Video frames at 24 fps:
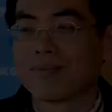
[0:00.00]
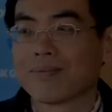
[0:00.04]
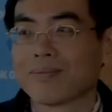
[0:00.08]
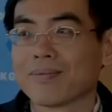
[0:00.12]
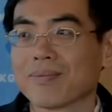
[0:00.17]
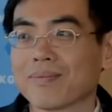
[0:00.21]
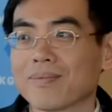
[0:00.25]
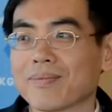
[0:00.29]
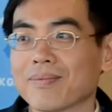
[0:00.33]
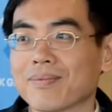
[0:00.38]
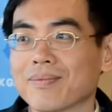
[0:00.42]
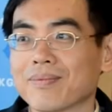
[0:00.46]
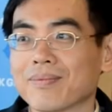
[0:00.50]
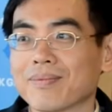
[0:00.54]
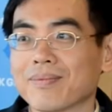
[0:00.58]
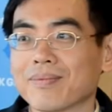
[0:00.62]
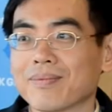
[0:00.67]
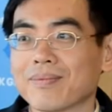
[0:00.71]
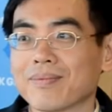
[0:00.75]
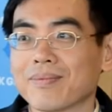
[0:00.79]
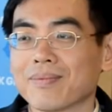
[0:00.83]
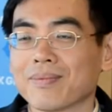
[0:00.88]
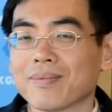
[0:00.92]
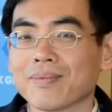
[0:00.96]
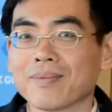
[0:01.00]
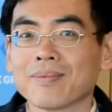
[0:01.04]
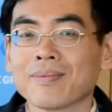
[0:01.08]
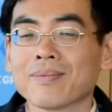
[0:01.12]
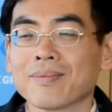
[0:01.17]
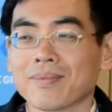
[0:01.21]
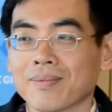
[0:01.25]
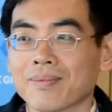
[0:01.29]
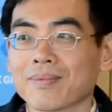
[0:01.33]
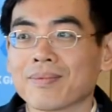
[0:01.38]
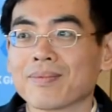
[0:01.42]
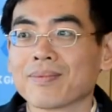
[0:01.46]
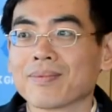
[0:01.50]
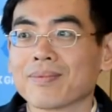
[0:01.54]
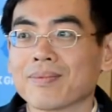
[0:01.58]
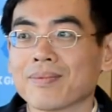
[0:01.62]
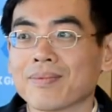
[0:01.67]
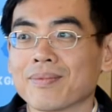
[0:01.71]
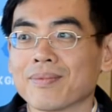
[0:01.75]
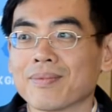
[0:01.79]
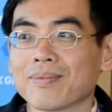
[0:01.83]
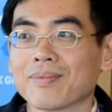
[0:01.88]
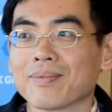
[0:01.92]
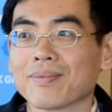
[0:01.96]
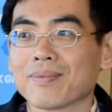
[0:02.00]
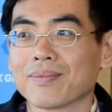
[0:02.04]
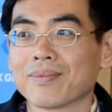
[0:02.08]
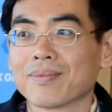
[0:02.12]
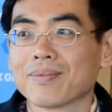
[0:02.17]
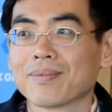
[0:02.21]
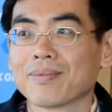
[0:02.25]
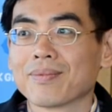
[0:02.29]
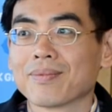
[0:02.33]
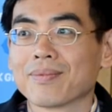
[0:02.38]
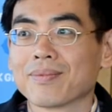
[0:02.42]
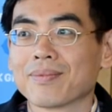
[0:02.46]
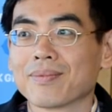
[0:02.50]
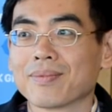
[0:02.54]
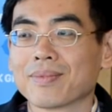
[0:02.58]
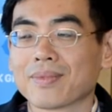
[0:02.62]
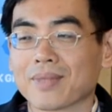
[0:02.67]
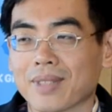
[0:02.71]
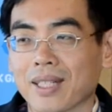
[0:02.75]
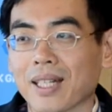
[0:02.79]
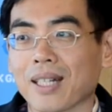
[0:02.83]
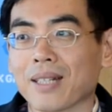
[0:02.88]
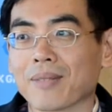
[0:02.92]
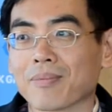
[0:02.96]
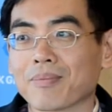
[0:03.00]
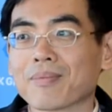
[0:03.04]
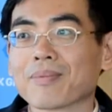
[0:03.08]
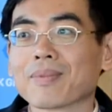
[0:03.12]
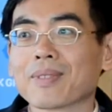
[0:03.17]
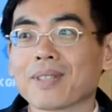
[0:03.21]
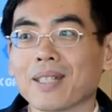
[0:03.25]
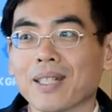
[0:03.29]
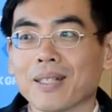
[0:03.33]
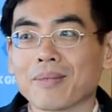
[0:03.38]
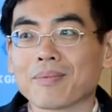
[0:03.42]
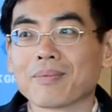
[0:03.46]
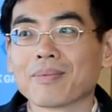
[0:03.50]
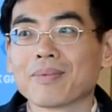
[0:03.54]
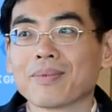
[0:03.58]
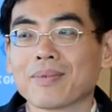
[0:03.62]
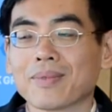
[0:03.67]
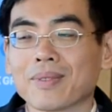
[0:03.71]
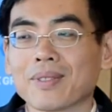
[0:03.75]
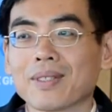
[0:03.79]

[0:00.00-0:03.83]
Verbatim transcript: ดส่วนสถานการณ์ของแต่ละกลุ่มอดีตปัจจุบัน